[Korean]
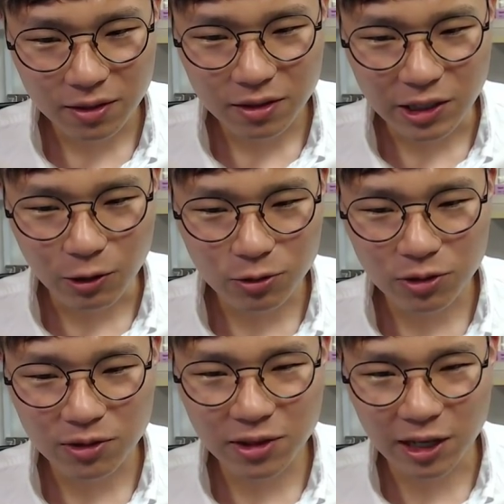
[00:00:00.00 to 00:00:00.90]

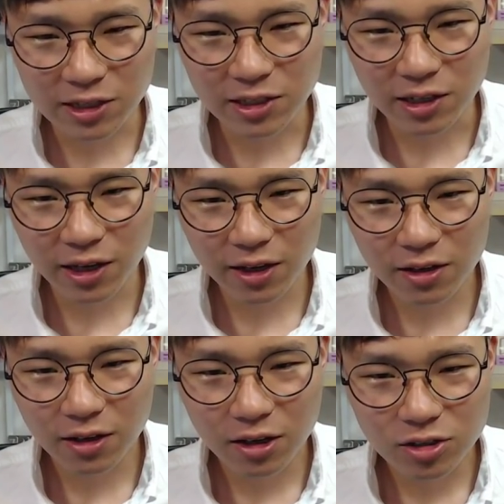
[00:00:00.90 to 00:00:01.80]
이것들은 당신에게
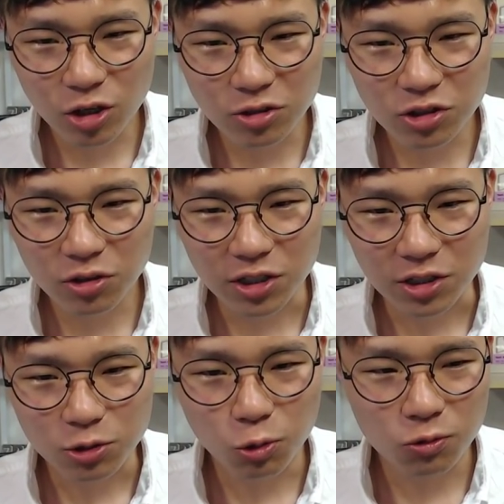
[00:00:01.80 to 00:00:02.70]
천천히
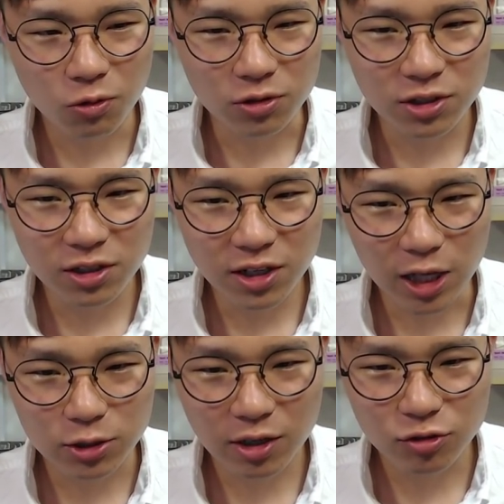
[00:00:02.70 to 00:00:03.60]
좋은 것을
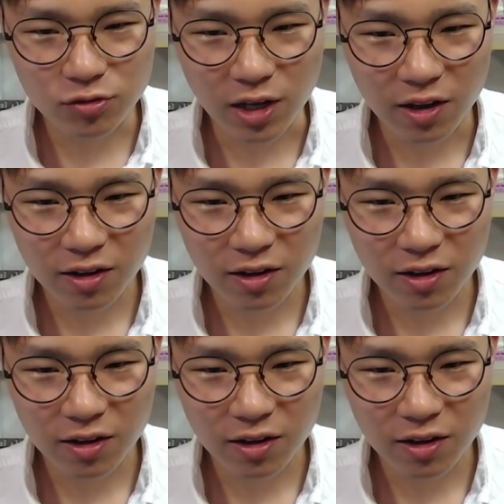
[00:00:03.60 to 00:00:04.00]
가져다 준다.